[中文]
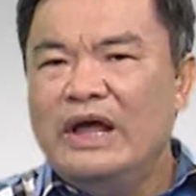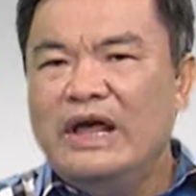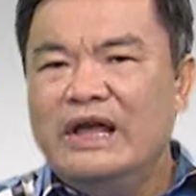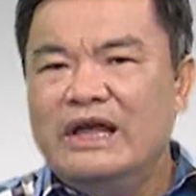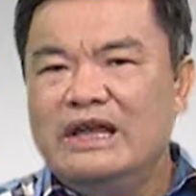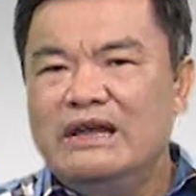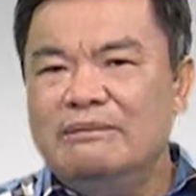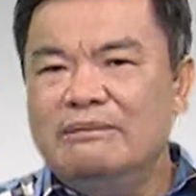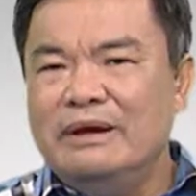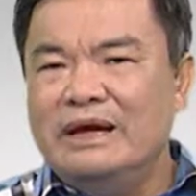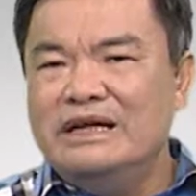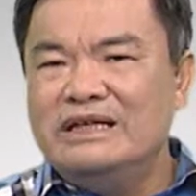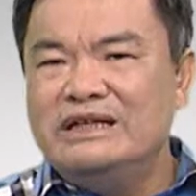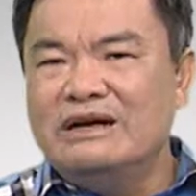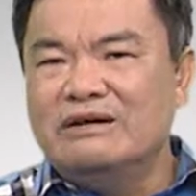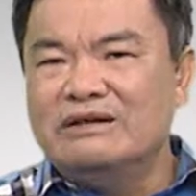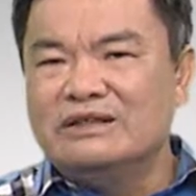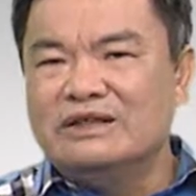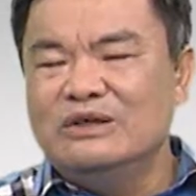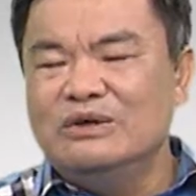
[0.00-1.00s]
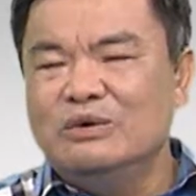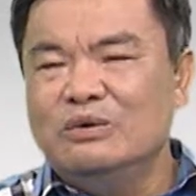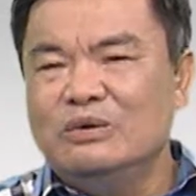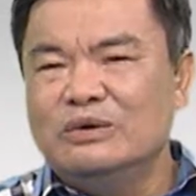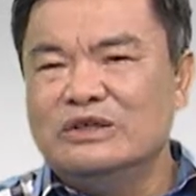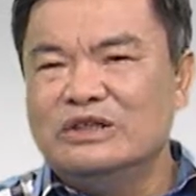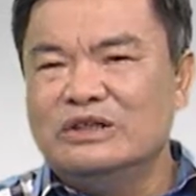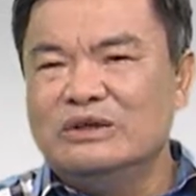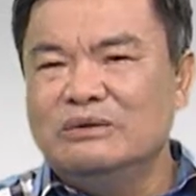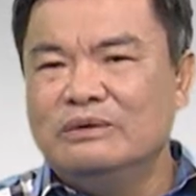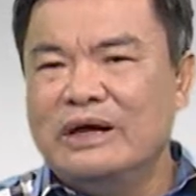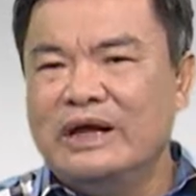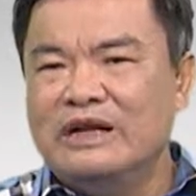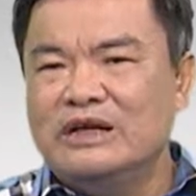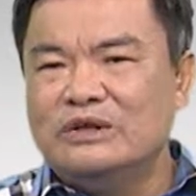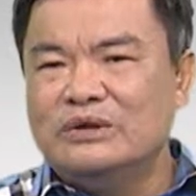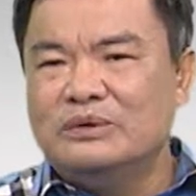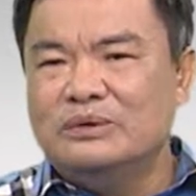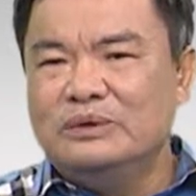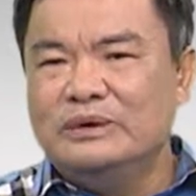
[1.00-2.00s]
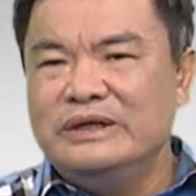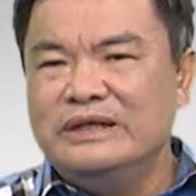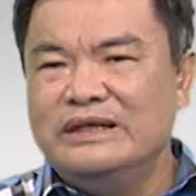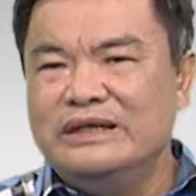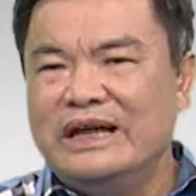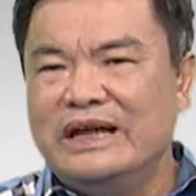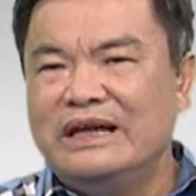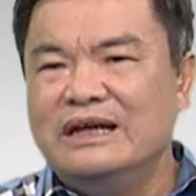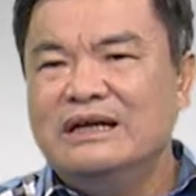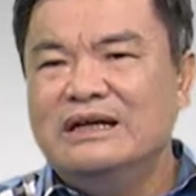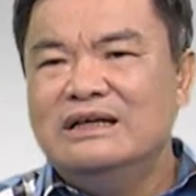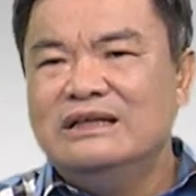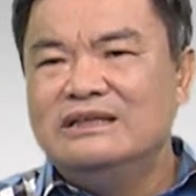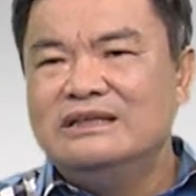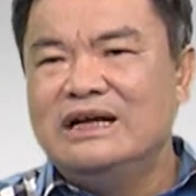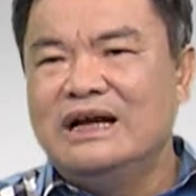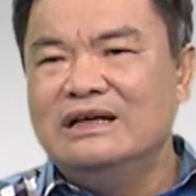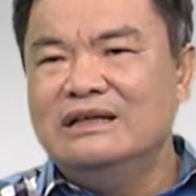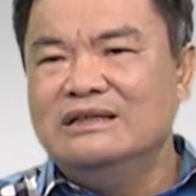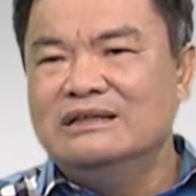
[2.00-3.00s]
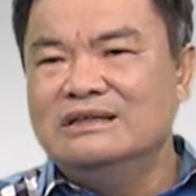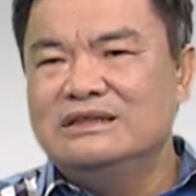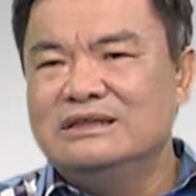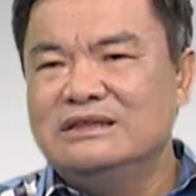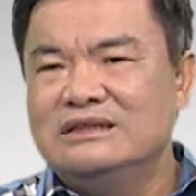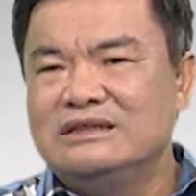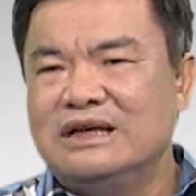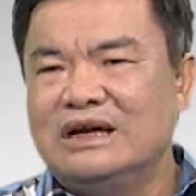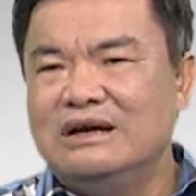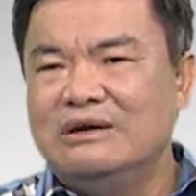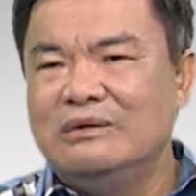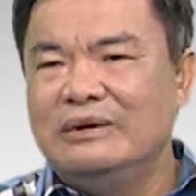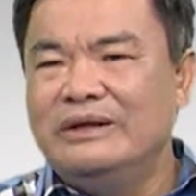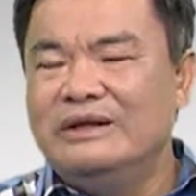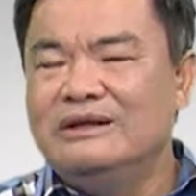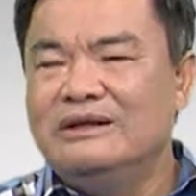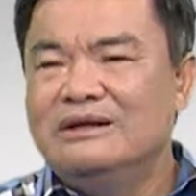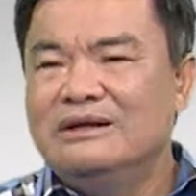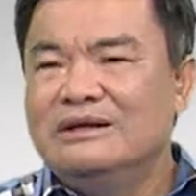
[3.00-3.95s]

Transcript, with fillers: 以每小时五十度 K 的速率呢降至常温，